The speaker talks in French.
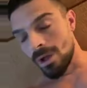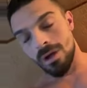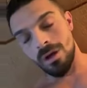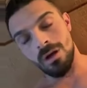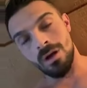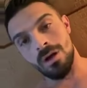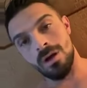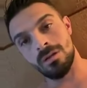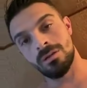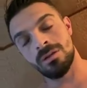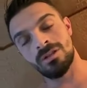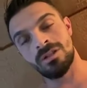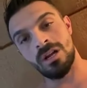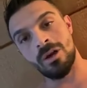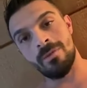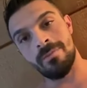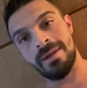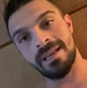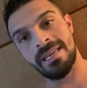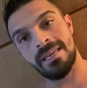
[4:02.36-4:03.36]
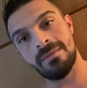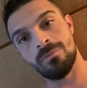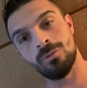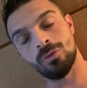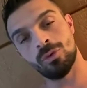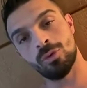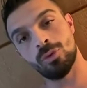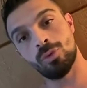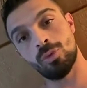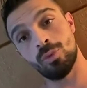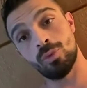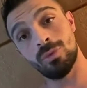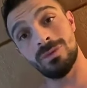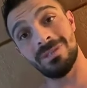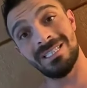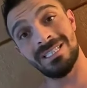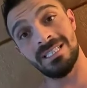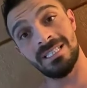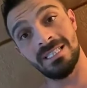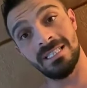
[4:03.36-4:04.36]
Euh, déjà, le mec, il montre tous
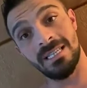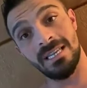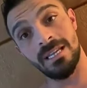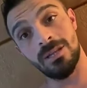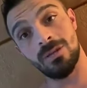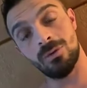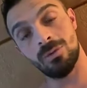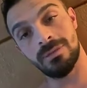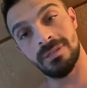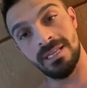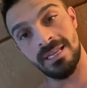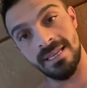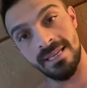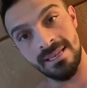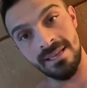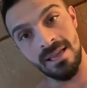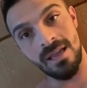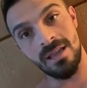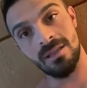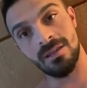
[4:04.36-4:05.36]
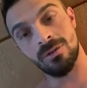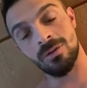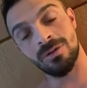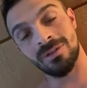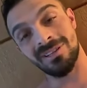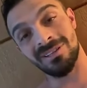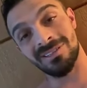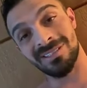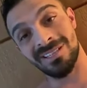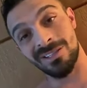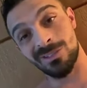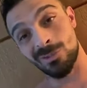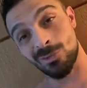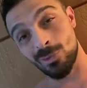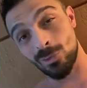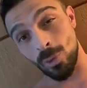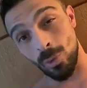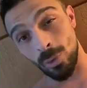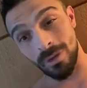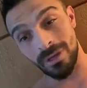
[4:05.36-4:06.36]
ses tickets, tous ses gains donc dans ses
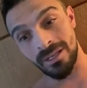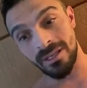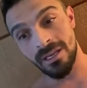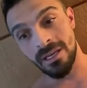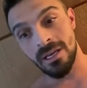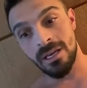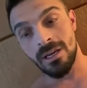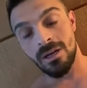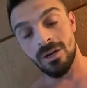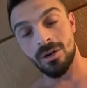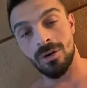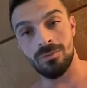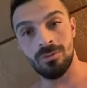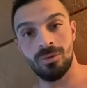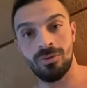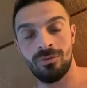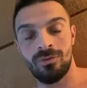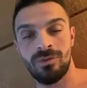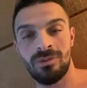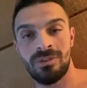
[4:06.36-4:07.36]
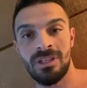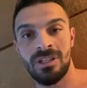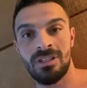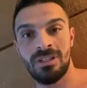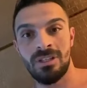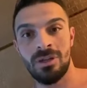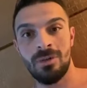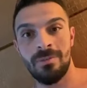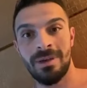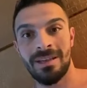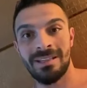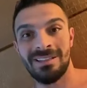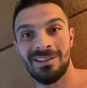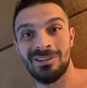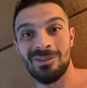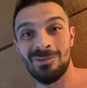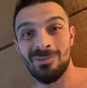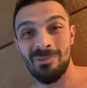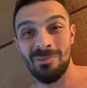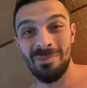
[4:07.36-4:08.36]
stories. Comme je vous ai dit, le mec, c'est
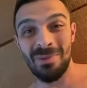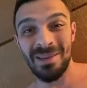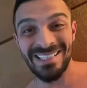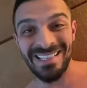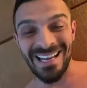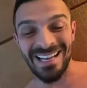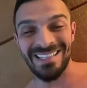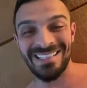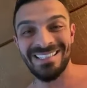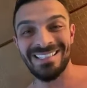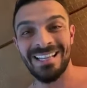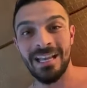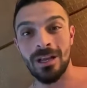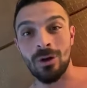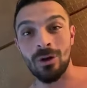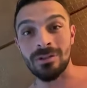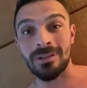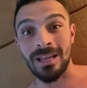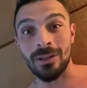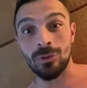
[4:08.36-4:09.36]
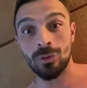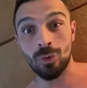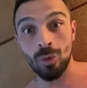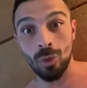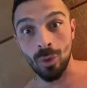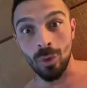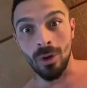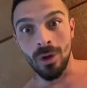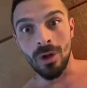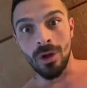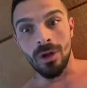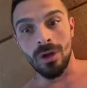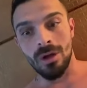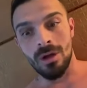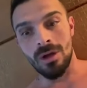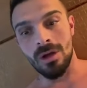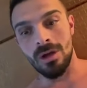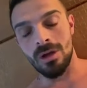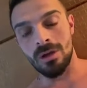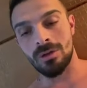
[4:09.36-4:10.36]
un spécialiste des cotes à 2.
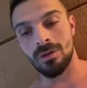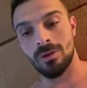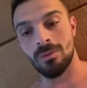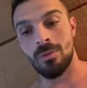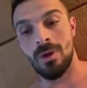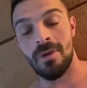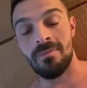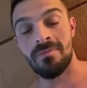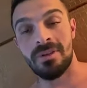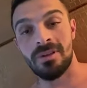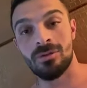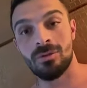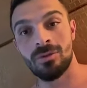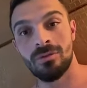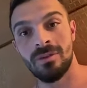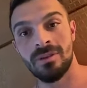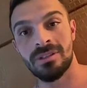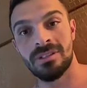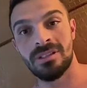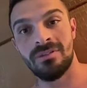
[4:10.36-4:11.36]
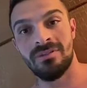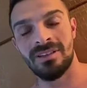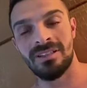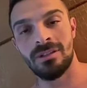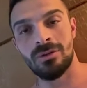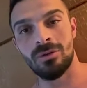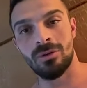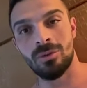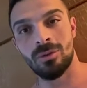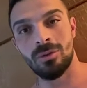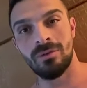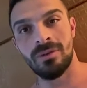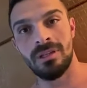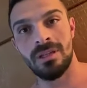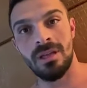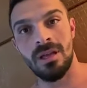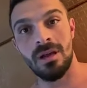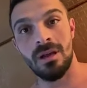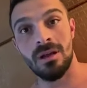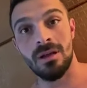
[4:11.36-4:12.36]
Euh, donc, ouais, bien souvent, c'est facile de trouver
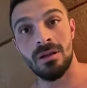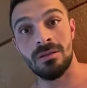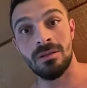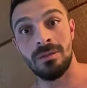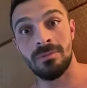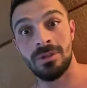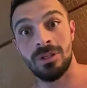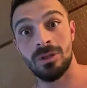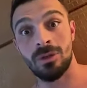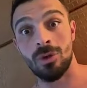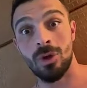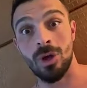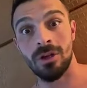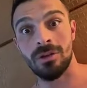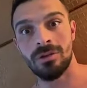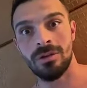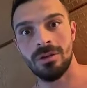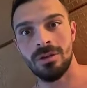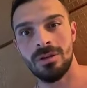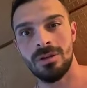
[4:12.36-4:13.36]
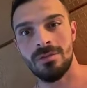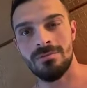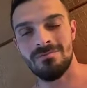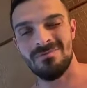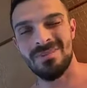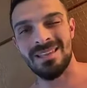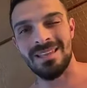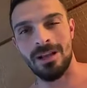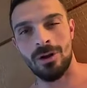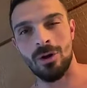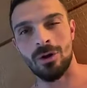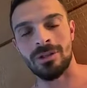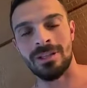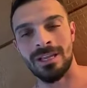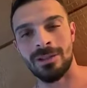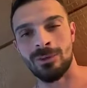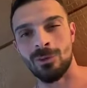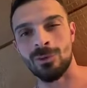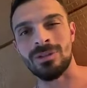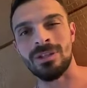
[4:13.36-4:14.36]
des, euh, petites cotes. Mais des cotes à
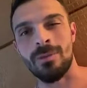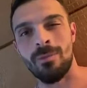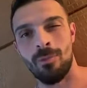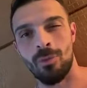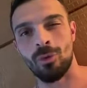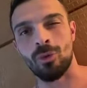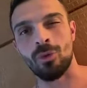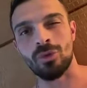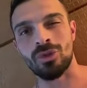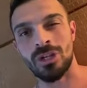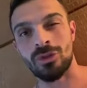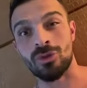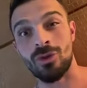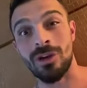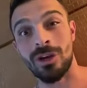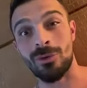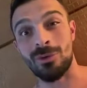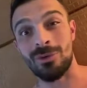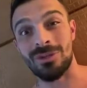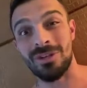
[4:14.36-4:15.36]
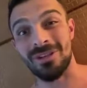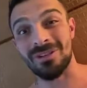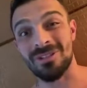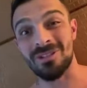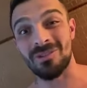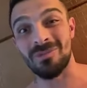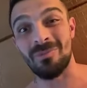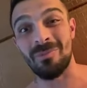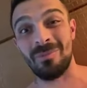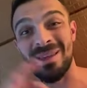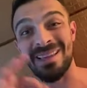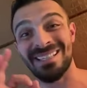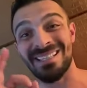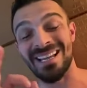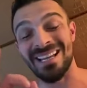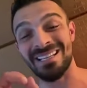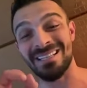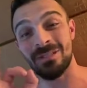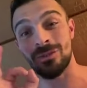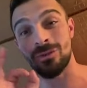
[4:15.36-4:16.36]
2, c'est plutôt chercher Et lui, c'est un
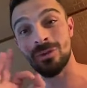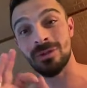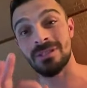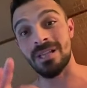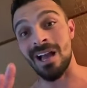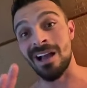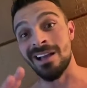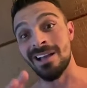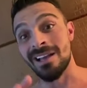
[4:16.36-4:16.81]
spécialiste de ça.